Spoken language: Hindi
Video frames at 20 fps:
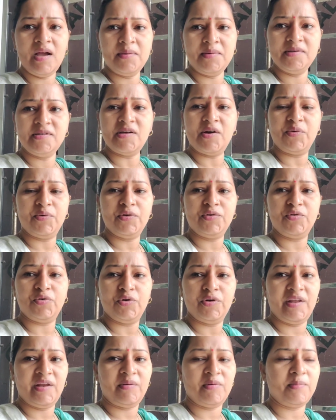अभी जाऊँगी
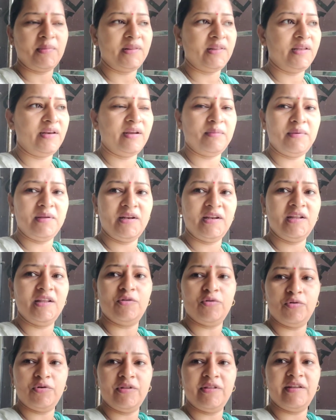थोड़ी देर में मंदिर अभी नहीं
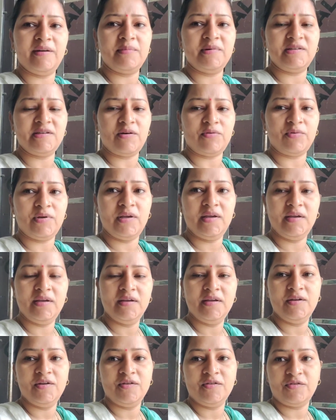थोड़ी देर में जाऊँगी
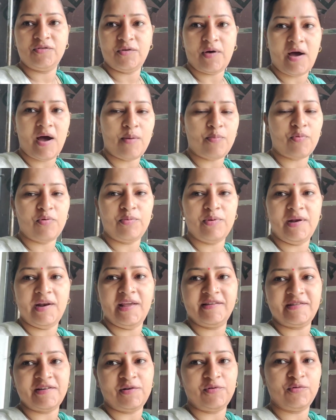तो आपको भी
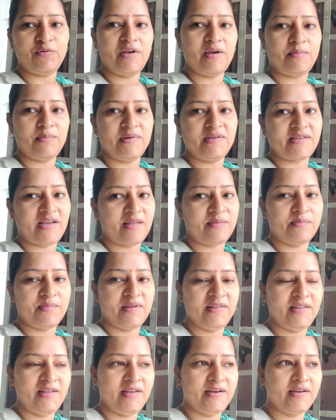ले चलूँगी अपने साथ
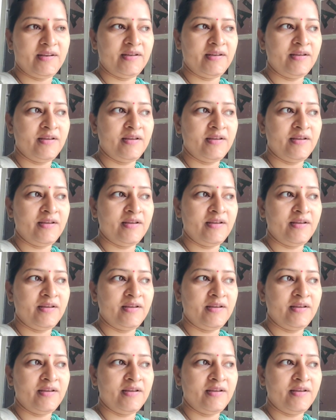मंदिर